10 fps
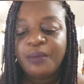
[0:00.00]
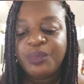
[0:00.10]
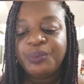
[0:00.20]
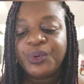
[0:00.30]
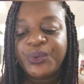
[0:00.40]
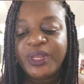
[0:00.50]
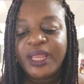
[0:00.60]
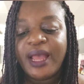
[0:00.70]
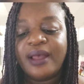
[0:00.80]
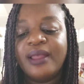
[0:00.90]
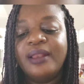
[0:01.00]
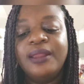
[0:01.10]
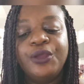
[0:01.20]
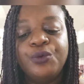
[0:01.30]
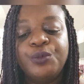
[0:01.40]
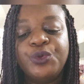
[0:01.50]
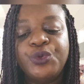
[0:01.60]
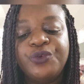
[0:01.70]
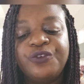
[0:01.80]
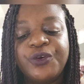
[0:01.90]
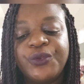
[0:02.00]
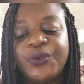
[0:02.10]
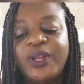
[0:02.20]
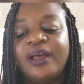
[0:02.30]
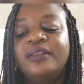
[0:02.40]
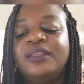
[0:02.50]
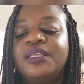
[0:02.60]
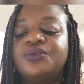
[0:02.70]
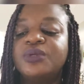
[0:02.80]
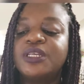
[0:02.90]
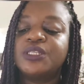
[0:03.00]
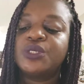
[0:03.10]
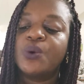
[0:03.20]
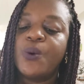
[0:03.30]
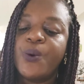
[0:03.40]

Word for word: biberonnée à l'écume du vent de la désolation.